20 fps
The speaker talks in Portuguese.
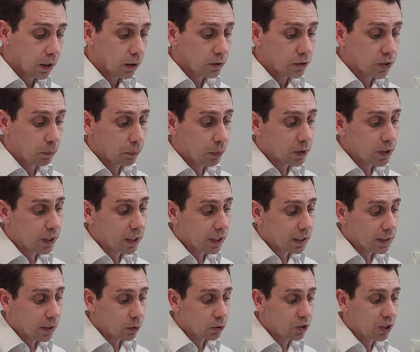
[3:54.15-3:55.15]
Você
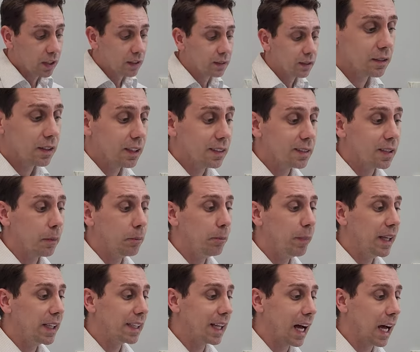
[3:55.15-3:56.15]
poderia estar utilizando essa
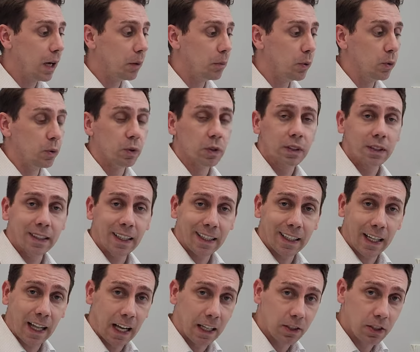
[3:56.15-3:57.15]
BW da
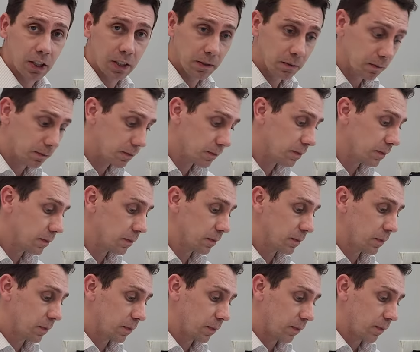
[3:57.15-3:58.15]
Gradia
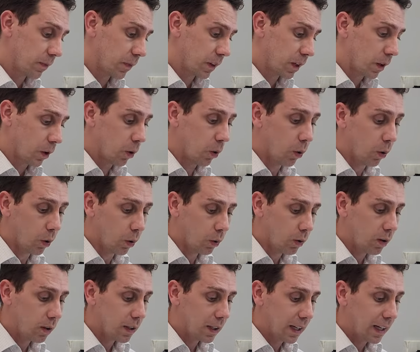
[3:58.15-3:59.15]

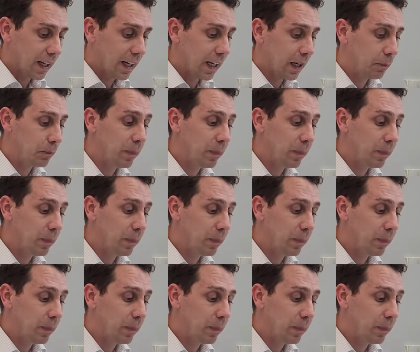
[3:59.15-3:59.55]
ou a